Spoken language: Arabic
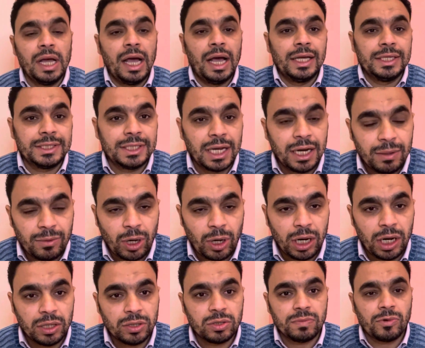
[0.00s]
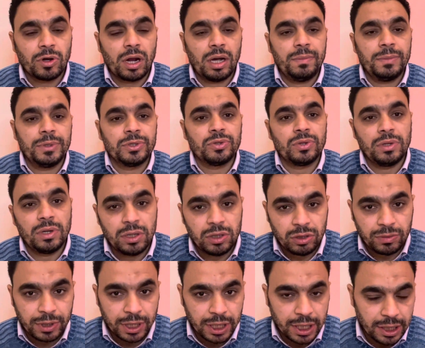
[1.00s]
السلام عليكم ورحمة الله
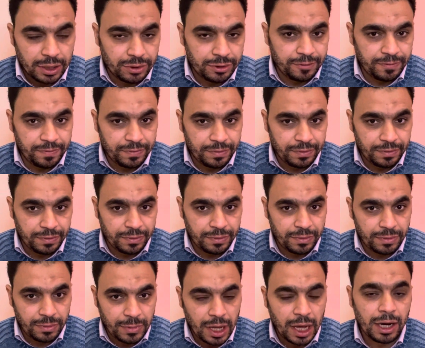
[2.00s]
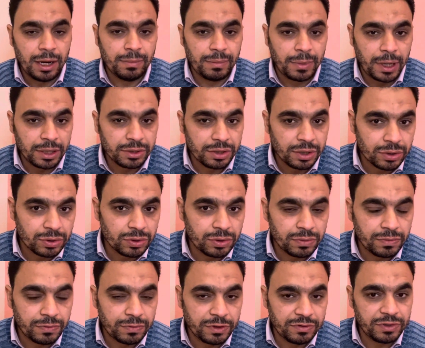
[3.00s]
وبركاته أهلا
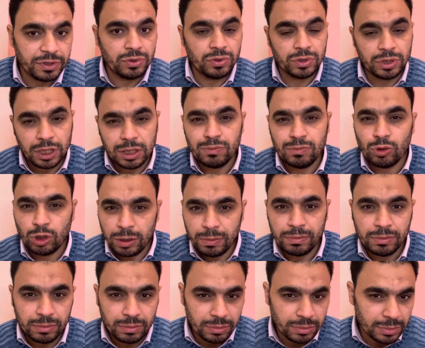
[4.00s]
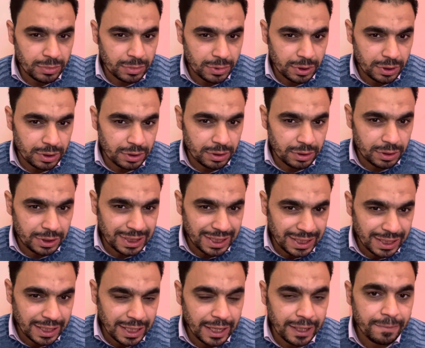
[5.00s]
بحضراتكم في فيديو جديد مهم آه،
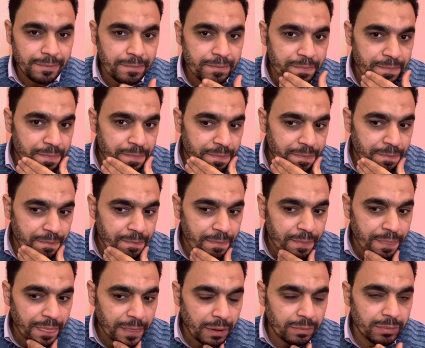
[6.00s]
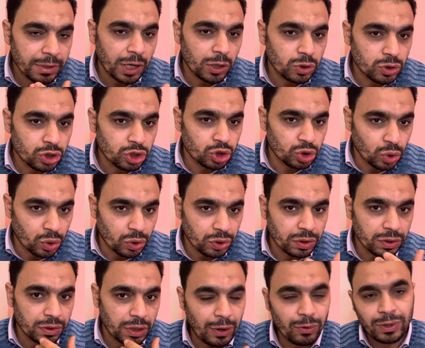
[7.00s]
سيكا بيخص الشرطة
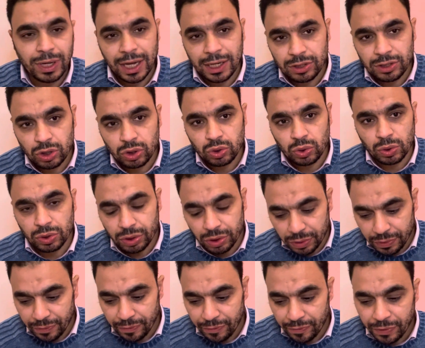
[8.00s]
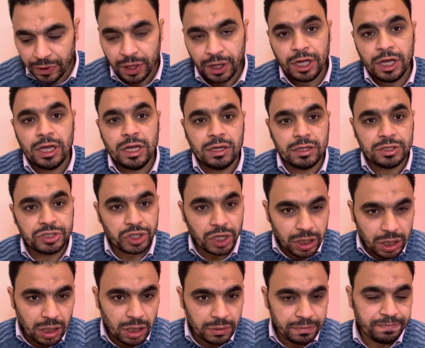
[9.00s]
أو جهاز الشرطة
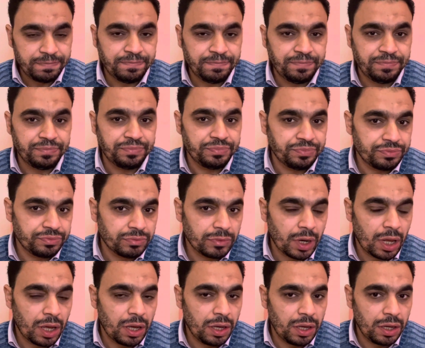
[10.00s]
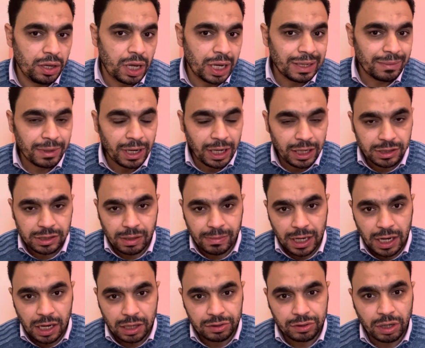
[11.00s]
ظاهرة آه، أنا ملاحظها
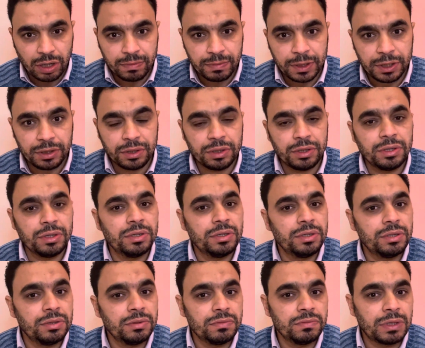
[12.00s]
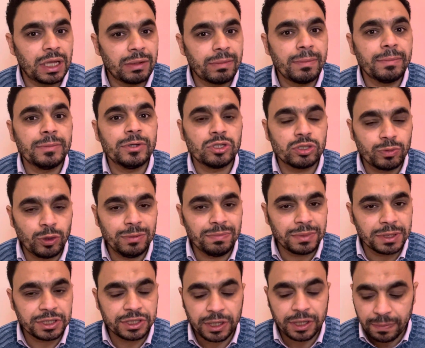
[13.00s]
بقالي أكتر من آه، تقريبا من أسبوعين
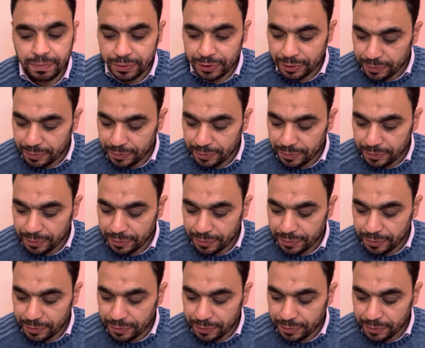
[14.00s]
بالظبط